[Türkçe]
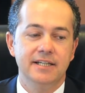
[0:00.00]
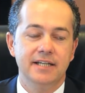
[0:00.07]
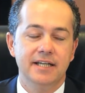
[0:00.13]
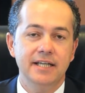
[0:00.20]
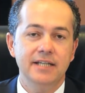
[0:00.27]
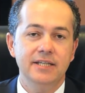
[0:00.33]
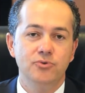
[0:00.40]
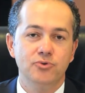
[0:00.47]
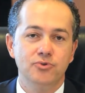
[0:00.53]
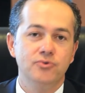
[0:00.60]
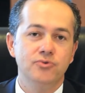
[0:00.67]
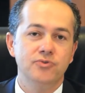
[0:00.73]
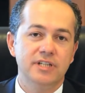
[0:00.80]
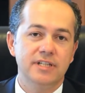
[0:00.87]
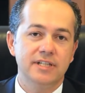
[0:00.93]
en üstün
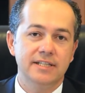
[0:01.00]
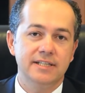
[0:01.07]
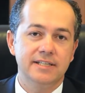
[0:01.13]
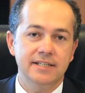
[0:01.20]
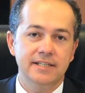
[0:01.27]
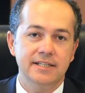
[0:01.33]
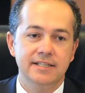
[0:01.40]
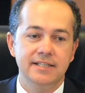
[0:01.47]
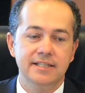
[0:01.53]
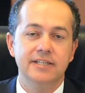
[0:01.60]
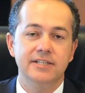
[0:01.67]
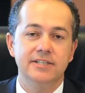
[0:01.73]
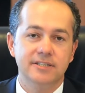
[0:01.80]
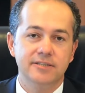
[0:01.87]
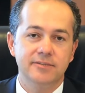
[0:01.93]
şekilde
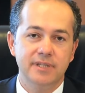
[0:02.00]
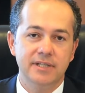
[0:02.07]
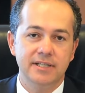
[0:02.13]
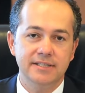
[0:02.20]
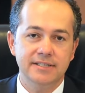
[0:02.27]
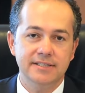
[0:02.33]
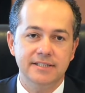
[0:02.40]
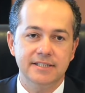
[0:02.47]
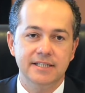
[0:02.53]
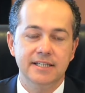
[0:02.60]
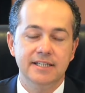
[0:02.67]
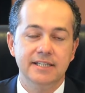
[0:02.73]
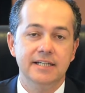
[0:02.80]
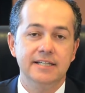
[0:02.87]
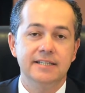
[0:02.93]
geliştirmeliyiz.
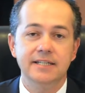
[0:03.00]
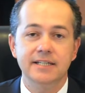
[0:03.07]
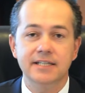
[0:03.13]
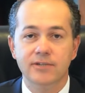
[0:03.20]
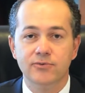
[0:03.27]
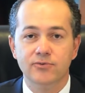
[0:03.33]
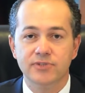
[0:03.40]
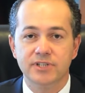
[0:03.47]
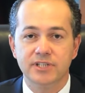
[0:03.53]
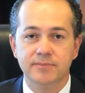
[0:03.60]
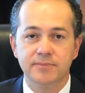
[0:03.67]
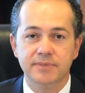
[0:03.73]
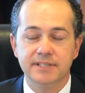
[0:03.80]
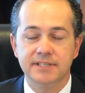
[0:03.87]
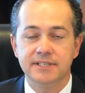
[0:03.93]
Yetenek
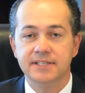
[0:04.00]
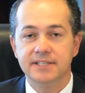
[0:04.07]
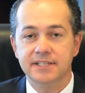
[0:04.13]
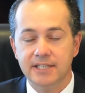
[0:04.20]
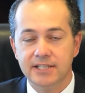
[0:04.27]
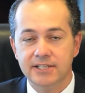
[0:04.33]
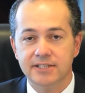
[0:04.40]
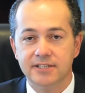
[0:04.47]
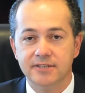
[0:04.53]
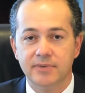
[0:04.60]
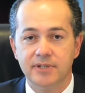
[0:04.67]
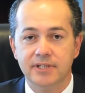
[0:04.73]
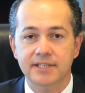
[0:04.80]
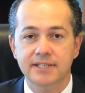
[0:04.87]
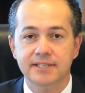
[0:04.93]
havuzlarımızı
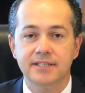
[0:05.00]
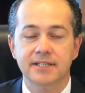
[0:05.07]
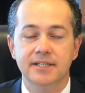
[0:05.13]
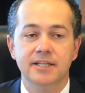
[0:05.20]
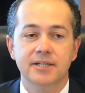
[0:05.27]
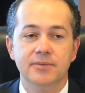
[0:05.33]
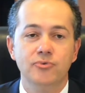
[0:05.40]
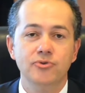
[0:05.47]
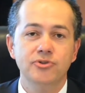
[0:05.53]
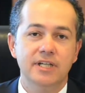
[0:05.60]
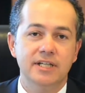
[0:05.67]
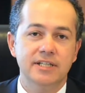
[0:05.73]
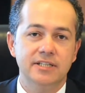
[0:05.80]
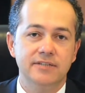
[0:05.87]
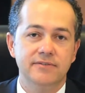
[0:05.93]
geliştirmeliyiz. Bu
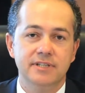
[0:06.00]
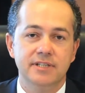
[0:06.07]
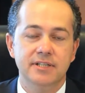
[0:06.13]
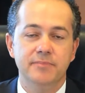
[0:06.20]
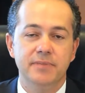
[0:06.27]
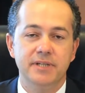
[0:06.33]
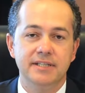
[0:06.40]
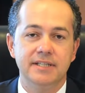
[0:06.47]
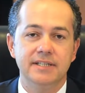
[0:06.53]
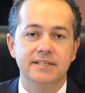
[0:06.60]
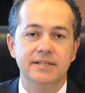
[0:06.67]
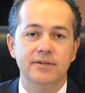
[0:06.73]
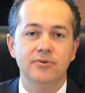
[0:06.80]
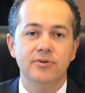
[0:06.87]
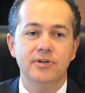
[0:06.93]
çerçevede
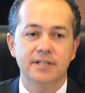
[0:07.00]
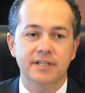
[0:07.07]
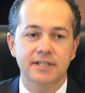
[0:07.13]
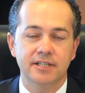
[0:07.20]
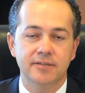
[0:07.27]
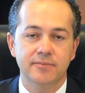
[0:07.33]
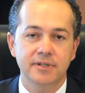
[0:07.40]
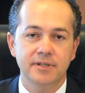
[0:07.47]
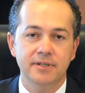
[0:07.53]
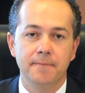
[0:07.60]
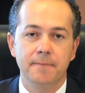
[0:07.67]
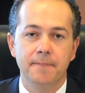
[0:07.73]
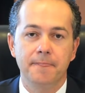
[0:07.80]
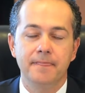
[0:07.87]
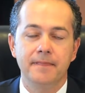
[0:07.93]
BTSO Akademi
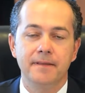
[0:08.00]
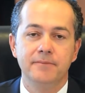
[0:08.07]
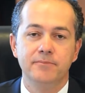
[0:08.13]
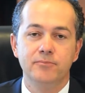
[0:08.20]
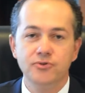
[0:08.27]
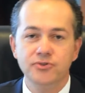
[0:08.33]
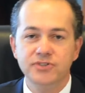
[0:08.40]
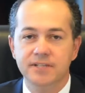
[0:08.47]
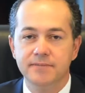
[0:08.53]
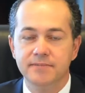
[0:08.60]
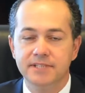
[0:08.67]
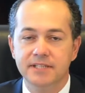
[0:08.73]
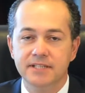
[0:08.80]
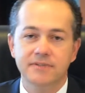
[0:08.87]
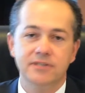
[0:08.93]

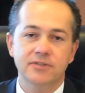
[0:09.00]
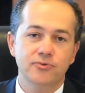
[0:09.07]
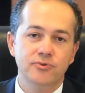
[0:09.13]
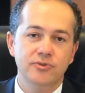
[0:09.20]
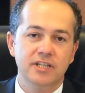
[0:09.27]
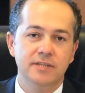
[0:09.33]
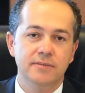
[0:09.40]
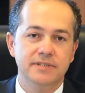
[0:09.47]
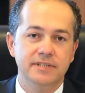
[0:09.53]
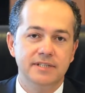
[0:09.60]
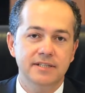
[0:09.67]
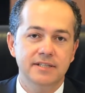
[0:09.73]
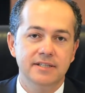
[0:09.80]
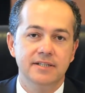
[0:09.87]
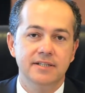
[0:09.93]
Bursa'mıza ve Türkiye'mize
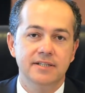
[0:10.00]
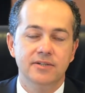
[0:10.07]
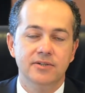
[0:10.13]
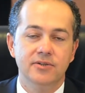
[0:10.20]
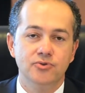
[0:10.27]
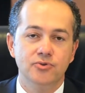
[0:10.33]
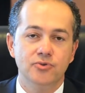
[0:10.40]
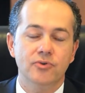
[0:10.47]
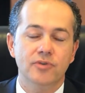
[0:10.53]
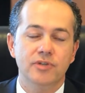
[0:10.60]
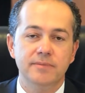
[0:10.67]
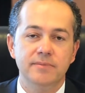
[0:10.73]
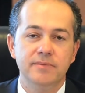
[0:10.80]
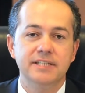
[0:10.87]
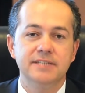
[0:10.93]
çok
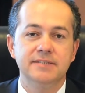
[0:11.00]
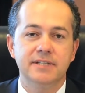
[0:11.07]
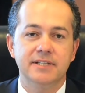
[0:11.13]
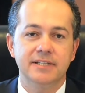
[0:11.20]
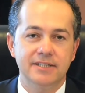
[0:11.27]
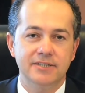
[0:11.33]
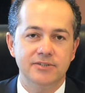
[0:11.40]
önemli hizmetler